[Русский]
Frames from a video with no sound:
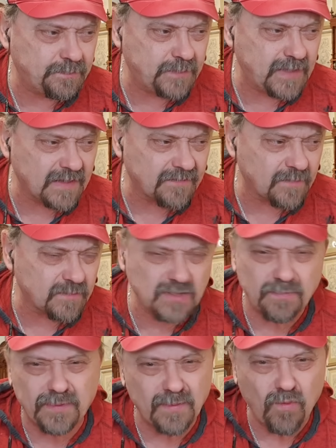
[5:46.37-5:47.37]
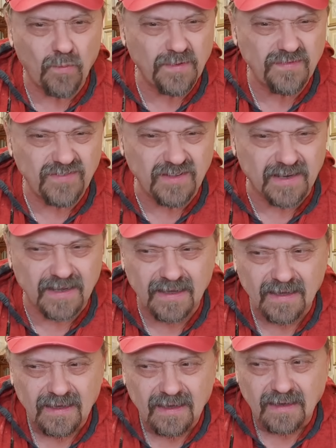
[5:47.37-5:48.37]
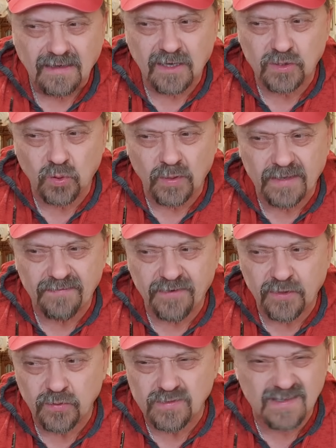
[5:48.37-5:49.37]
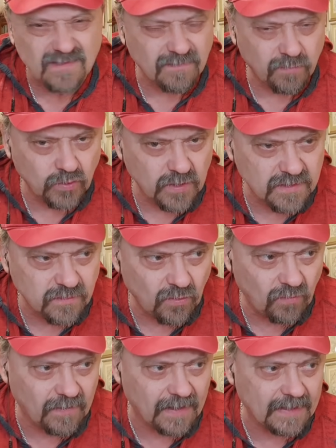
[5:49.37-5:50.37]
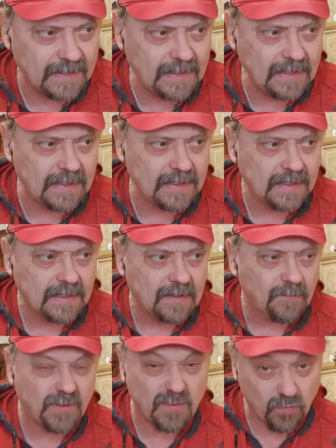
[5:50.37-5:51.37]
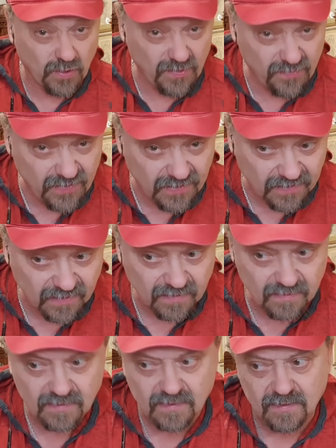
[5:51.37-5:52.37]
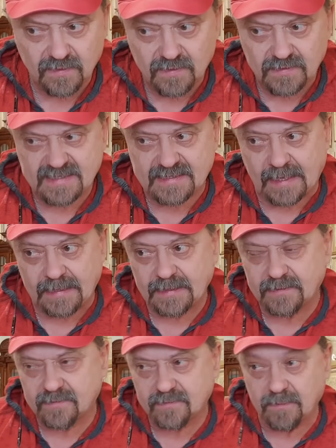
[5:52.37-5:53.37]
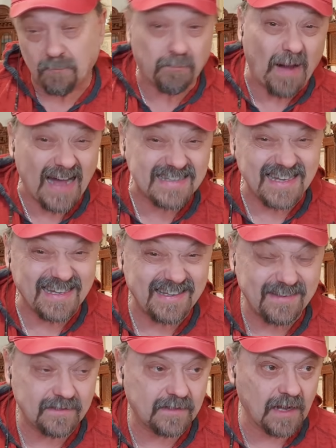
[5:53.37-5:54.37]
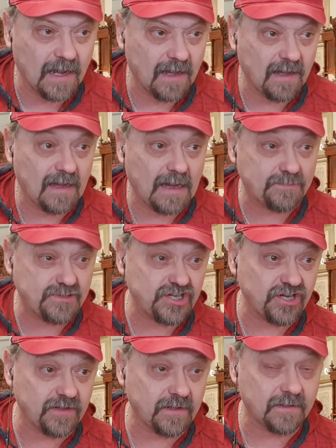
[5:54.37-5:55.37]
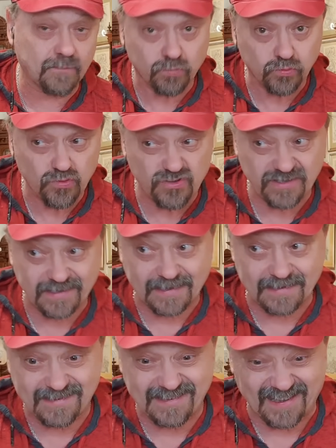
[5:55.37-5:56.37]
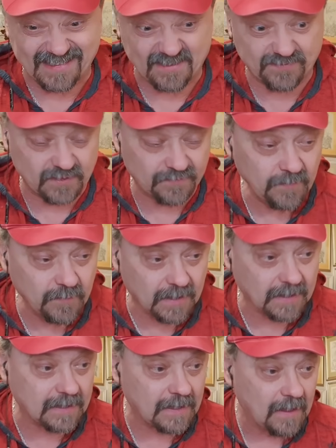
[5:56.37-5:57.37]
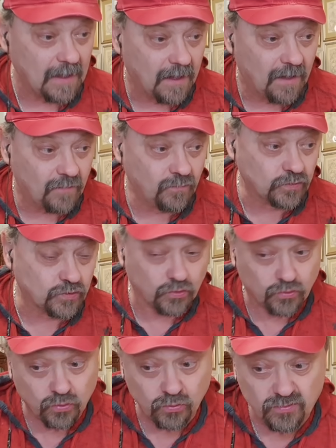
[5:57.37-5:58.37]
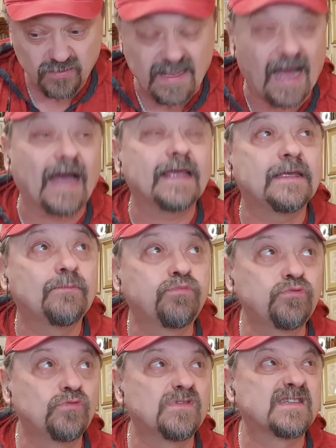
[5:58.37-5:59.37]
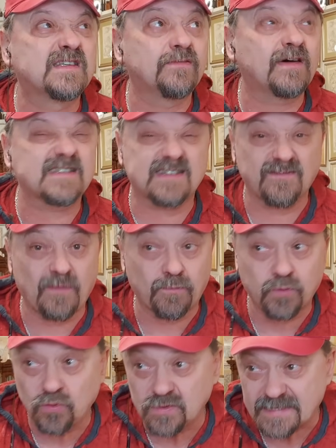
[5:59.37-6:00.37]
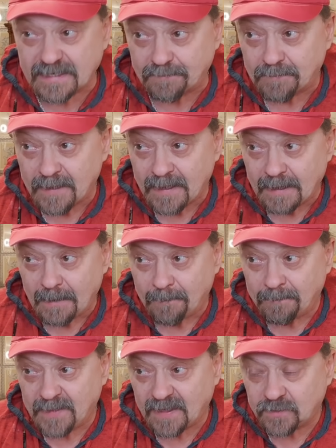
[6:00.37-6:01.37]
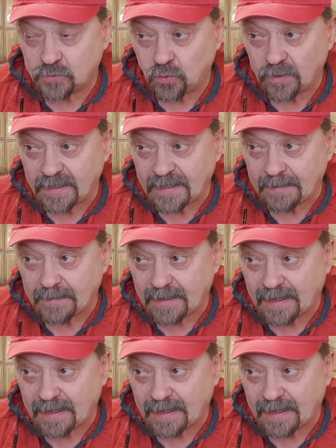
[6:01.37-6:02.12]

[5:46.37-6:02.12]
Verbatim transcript: первом же прямом эфире. Как только вернется свобода слова и прямой эфир – станет базой для общения будущих кандидатов на выборах, вот тут-то и будут задаваться вопросы, на которые